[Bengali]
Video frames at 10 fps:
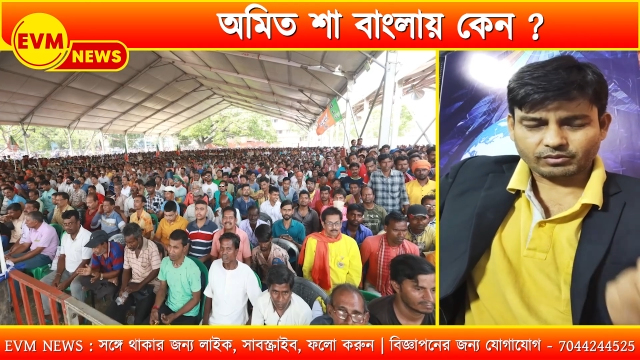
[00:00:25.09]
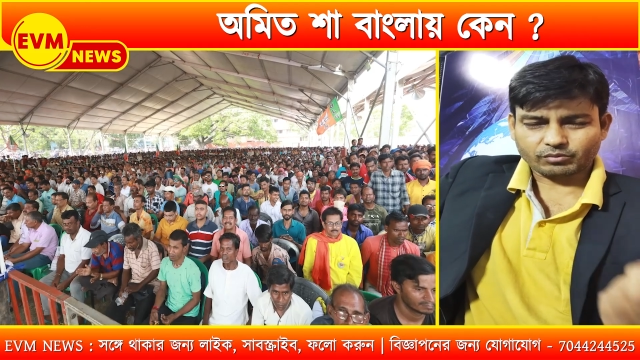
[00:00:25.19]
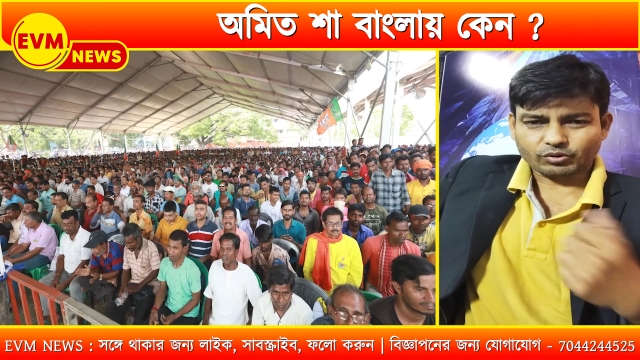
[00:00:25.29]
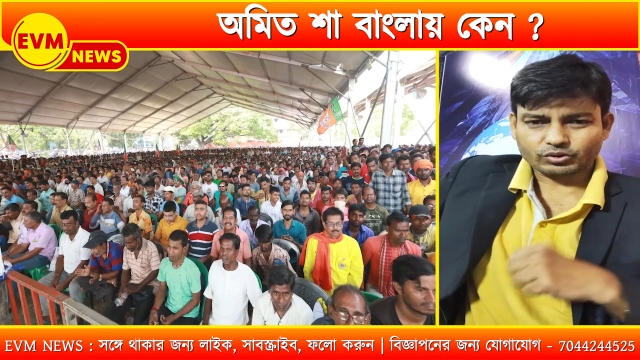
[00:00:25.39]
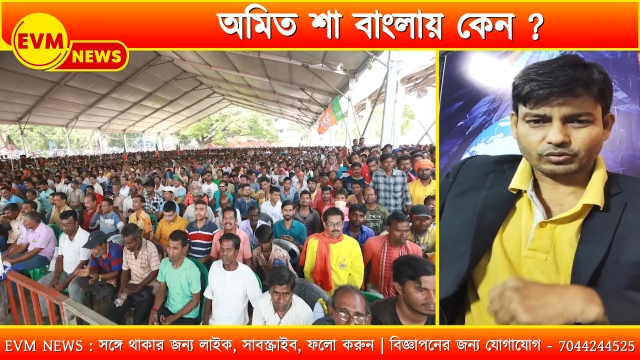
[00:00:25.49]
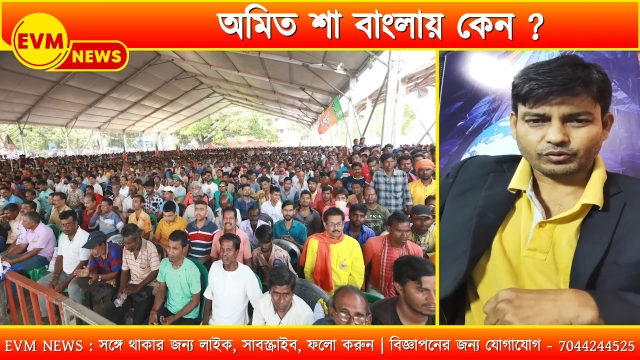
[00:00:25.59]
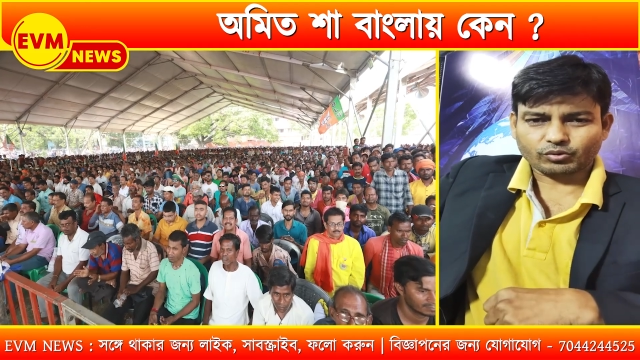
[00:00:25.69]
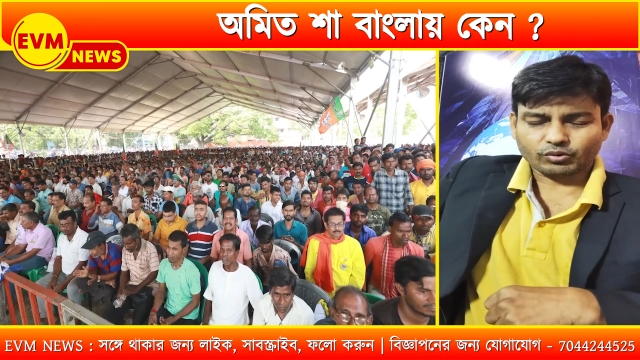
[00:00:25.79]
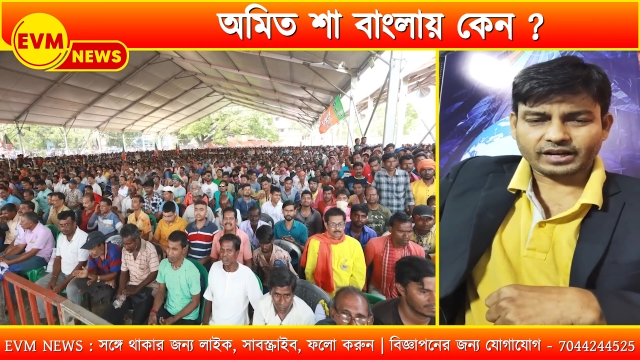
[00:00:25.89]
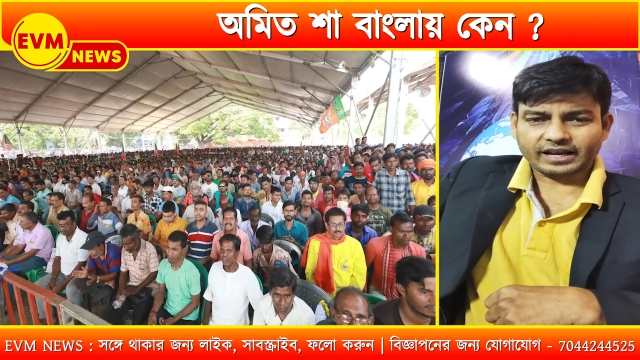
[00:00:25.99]
একবার বঙ্গ সফর
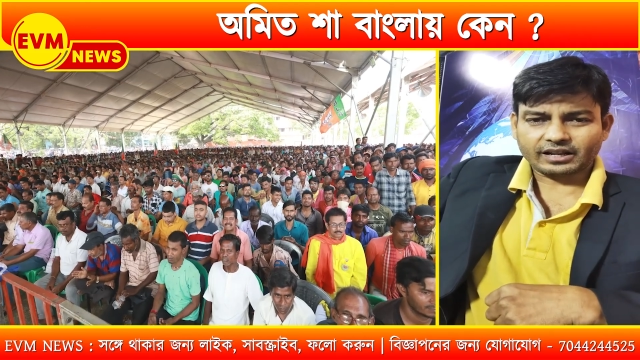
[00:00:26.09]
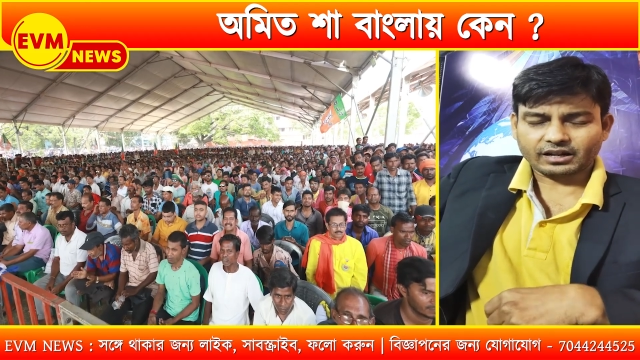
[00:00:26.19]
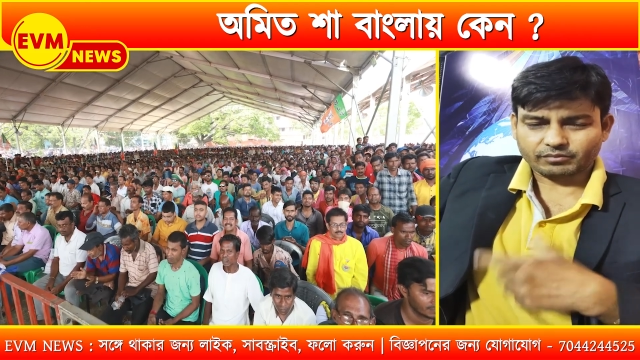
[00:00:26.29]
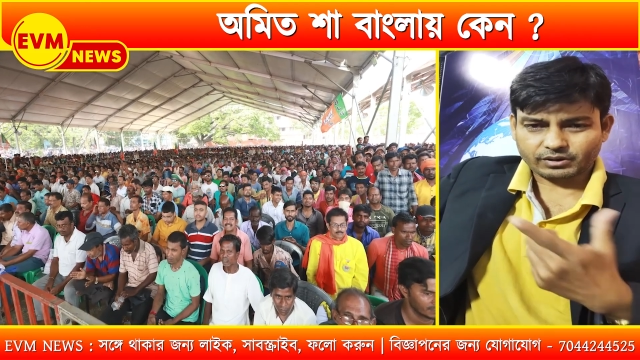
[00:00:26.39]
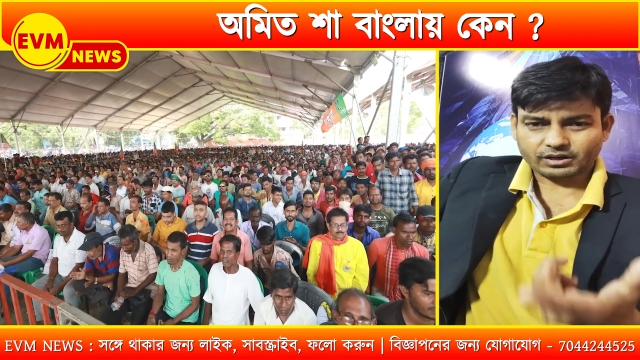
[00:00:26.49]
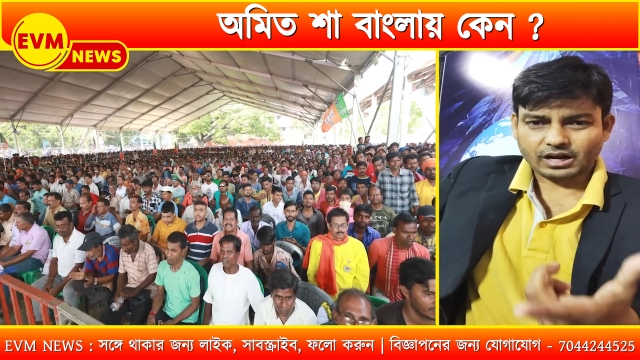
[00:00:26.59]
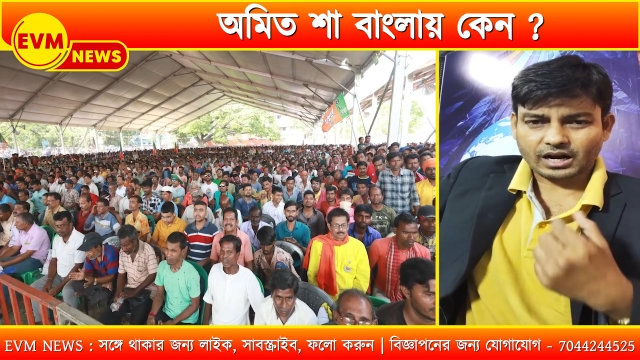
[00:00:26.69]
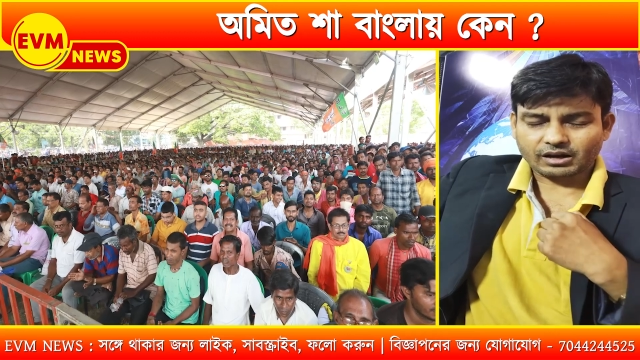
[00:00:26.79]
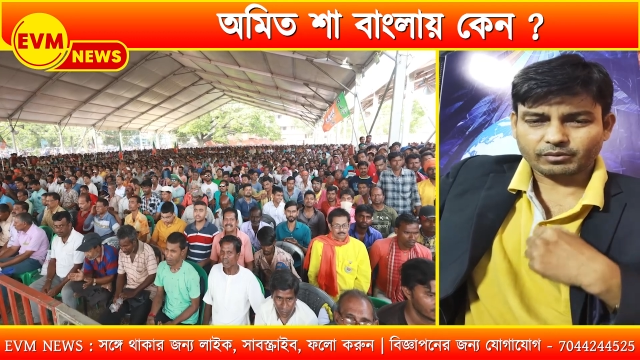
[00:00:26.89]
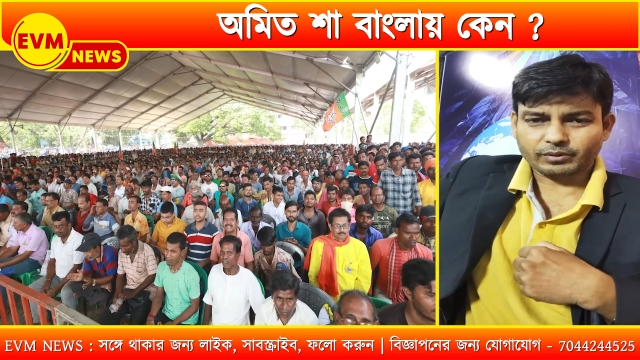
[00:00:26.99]
করে গেলেন আবার
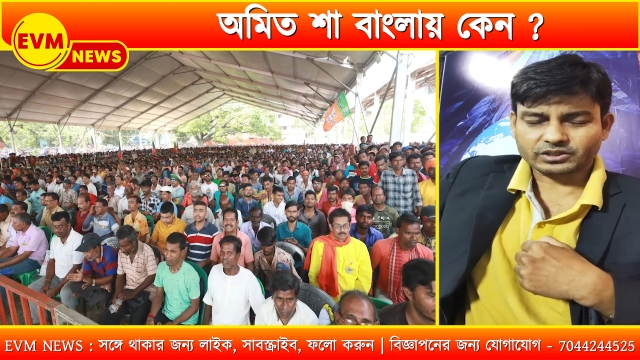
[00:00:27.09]
আগামী